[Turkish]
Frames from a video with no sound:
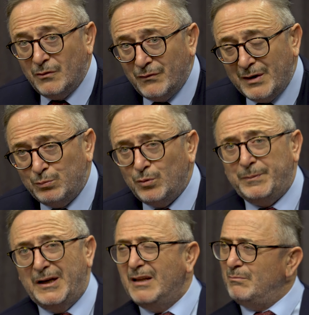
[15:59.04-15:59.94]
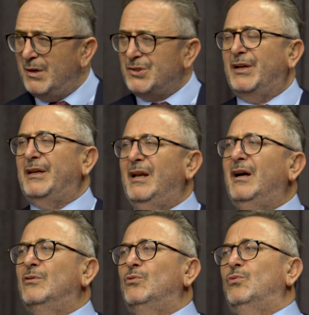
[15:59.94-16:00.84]
Ve bu plan
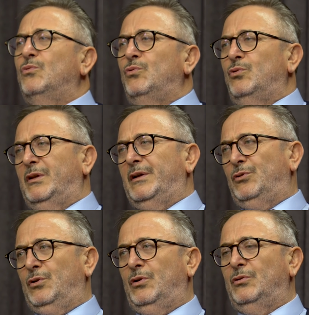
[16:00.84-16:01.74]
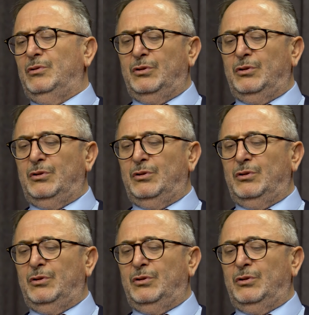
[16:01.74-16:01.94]
başarıyla uygulanıyor. E,